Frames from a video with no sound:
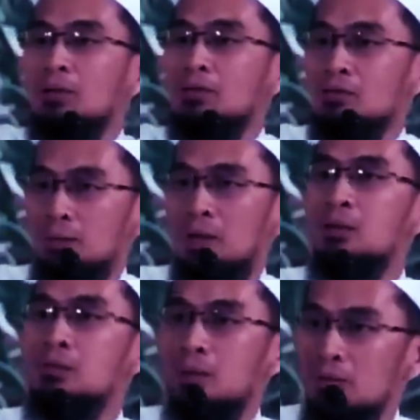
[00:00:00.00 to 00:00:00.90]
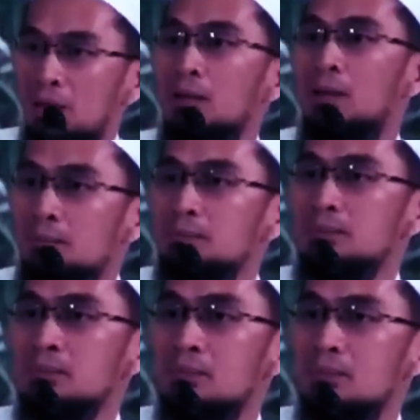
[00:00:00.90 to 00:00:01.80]
Allah Subhanahu wa taala.
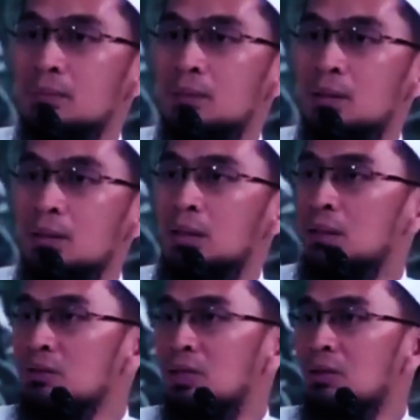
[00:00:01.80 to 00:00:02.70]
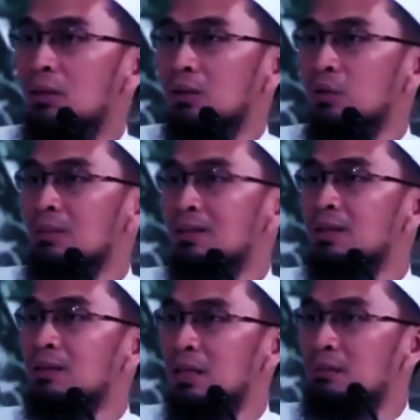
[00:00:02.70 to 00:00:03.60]
Jadi kalau ciri orang tobat
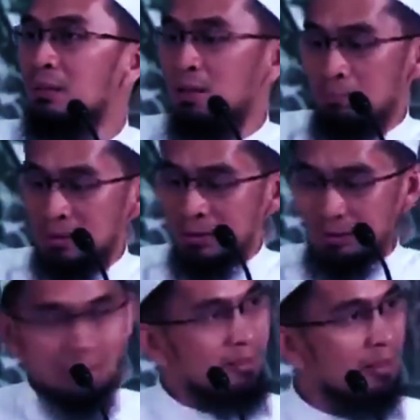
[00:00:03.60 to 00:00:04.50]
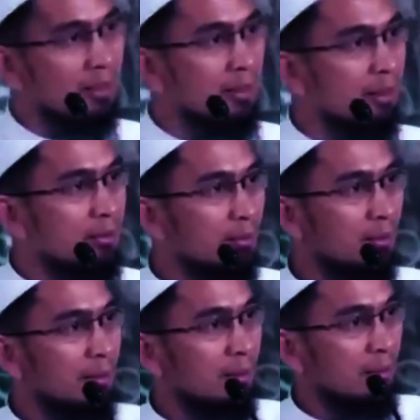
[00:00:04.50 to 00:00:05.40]
yang diterima, mata pernah salah lihat,
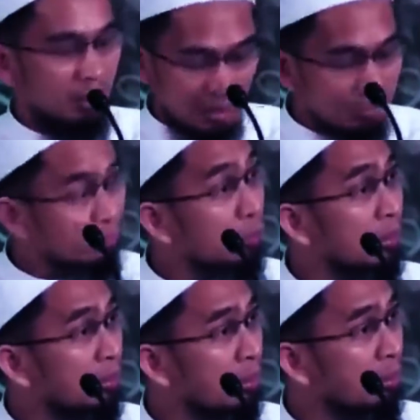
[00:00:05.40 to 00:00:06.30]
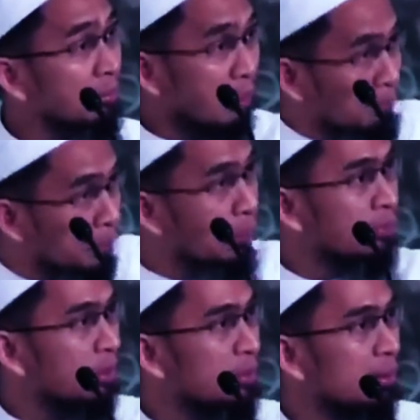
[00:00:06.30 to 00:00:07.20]
dia bertobat kepada Allah, diampuni
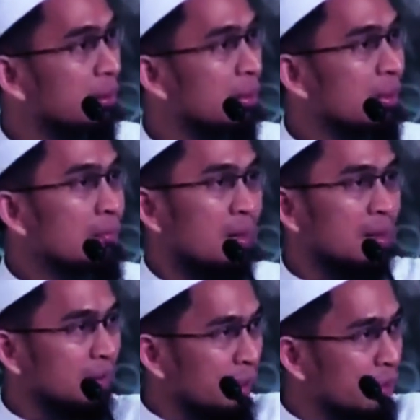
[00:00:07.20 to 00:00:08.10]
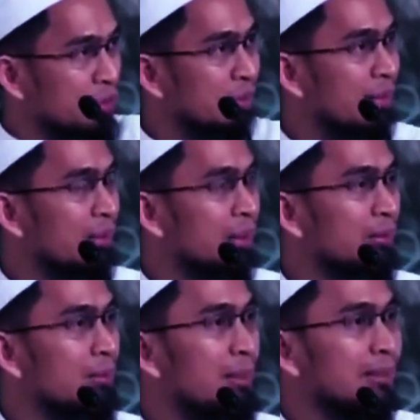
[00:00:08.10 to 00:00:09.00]
dosanya, maka ketika dicintai oleh
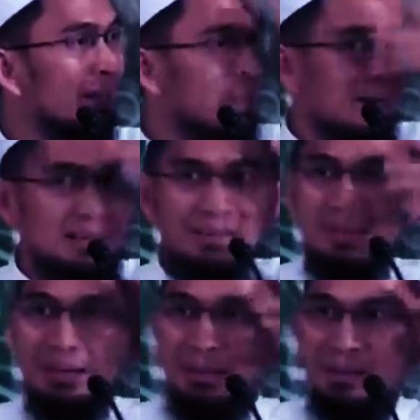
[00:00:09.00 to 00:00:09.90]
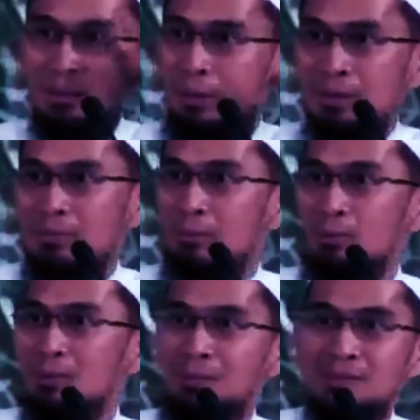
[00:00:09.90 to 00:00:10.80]
Allah, mata ini akan dijaga lagi supaya tidak
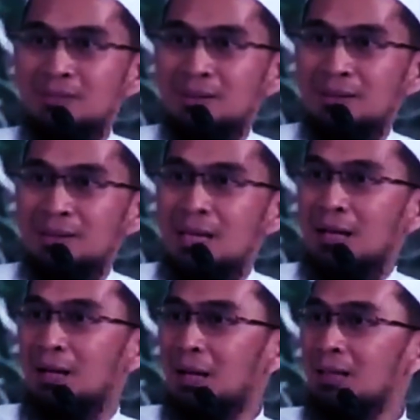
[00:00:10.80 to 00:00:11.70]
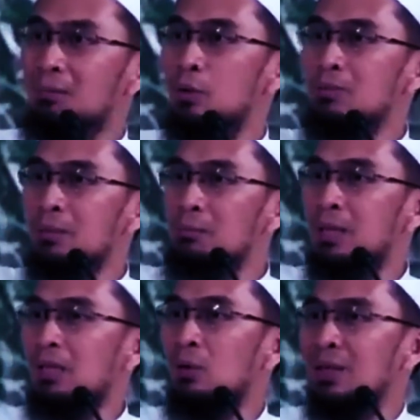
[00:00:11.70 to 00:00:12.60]
berbuat maksiat. Kadang-kadang belum
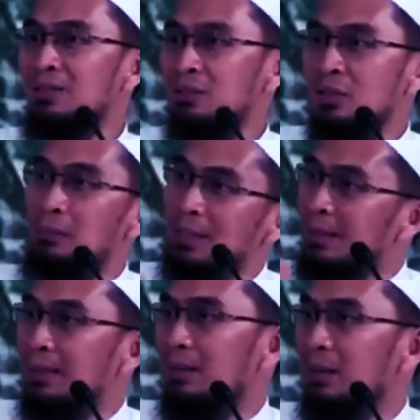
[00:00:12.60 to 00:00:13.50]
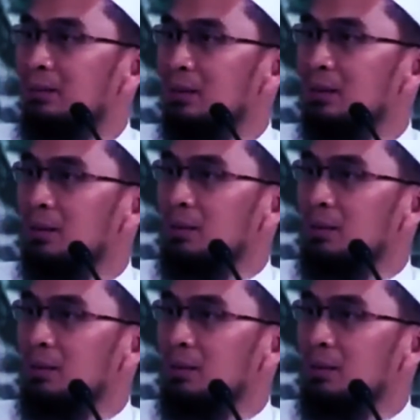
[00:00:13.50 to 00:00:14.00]
sampai ke lokasinya sudah dipalingkan oleh Allah.